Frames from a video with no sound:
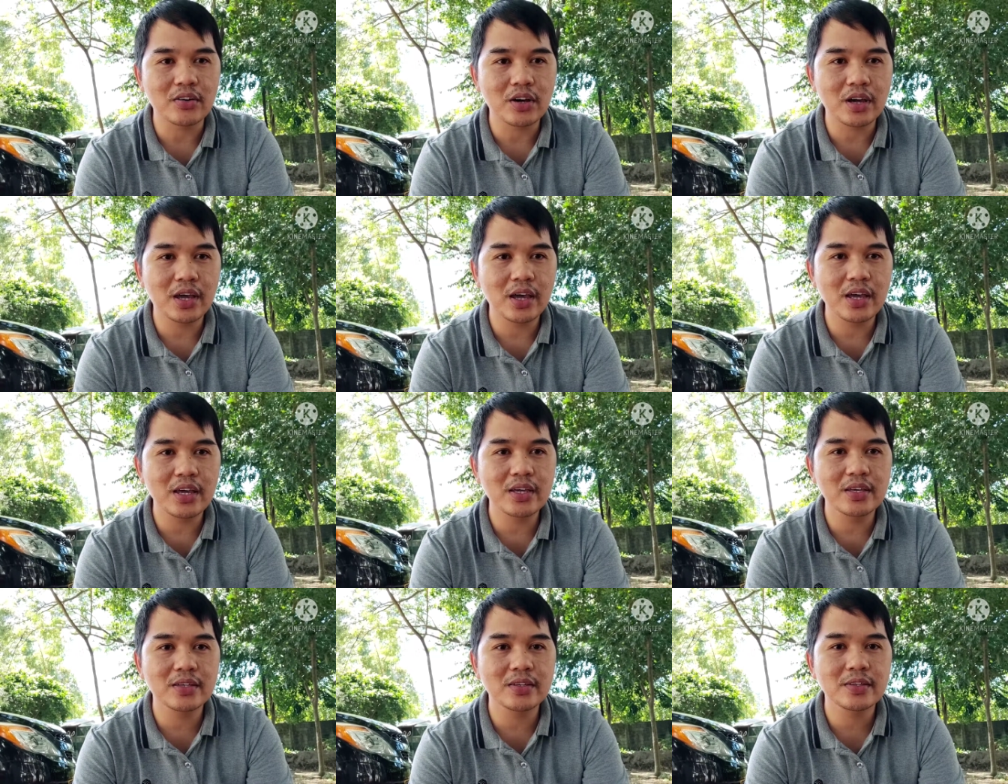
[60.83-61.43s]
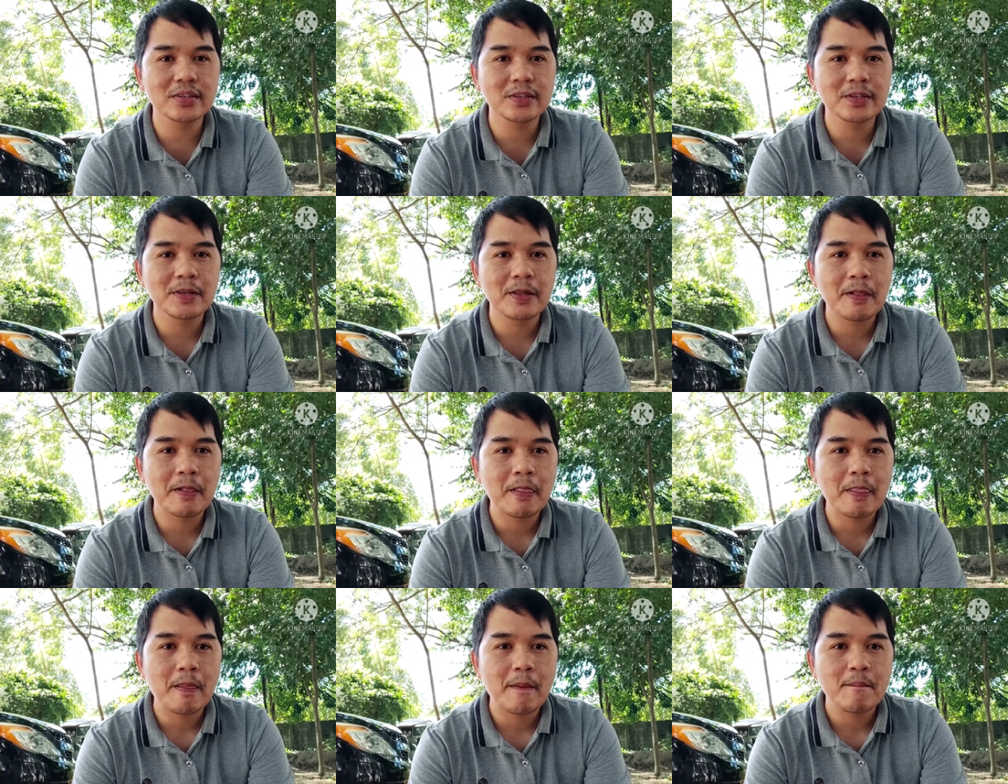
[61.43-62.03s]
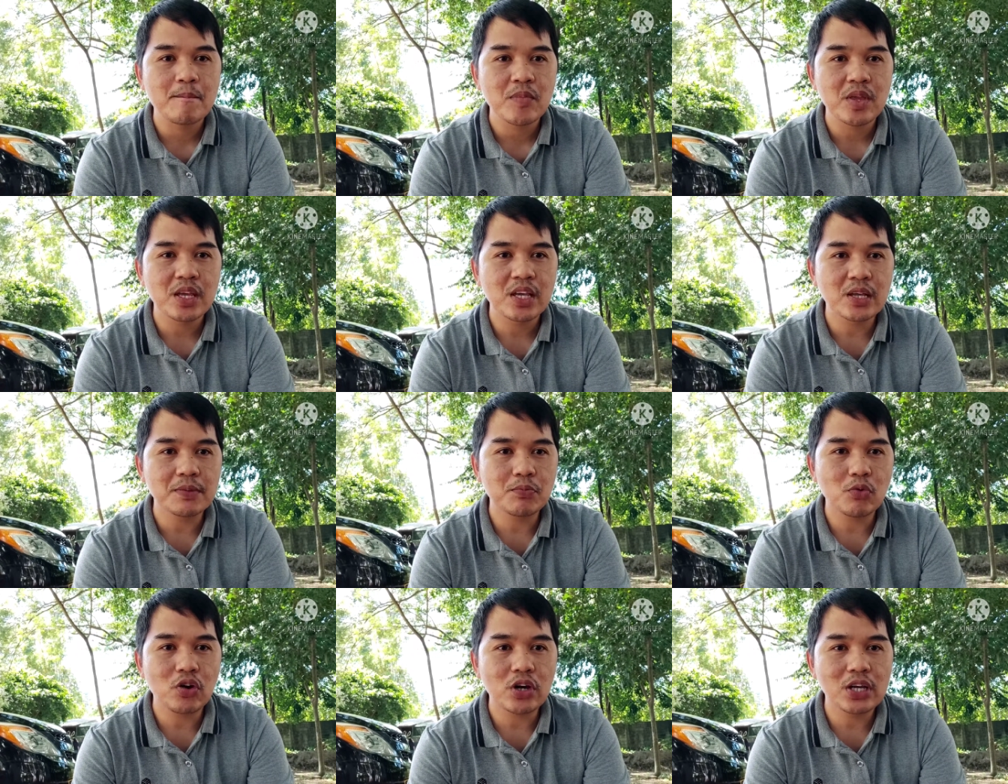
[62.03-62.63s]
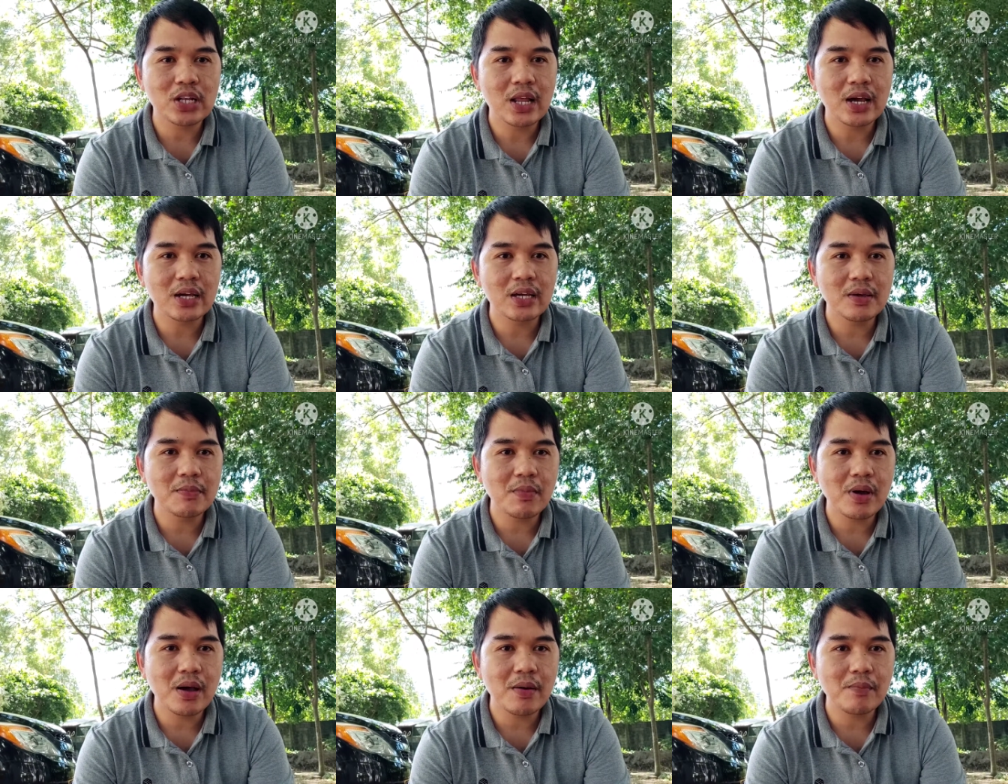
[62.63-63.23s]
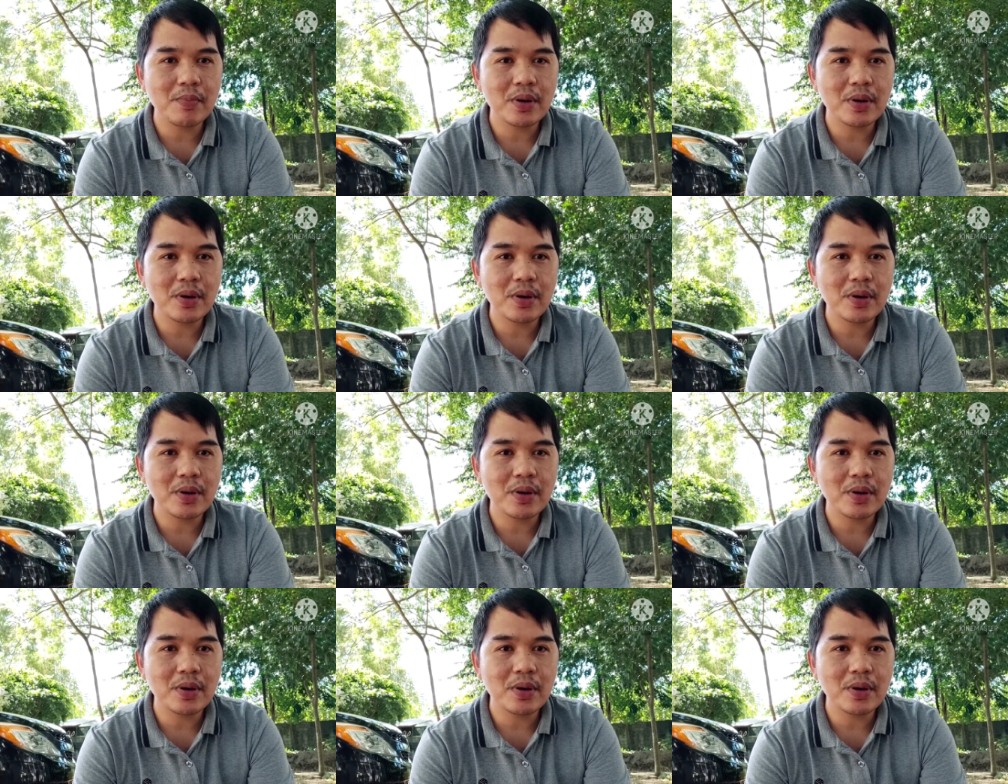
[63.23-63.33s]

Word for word: Okay? Ingat po kayo lagi mga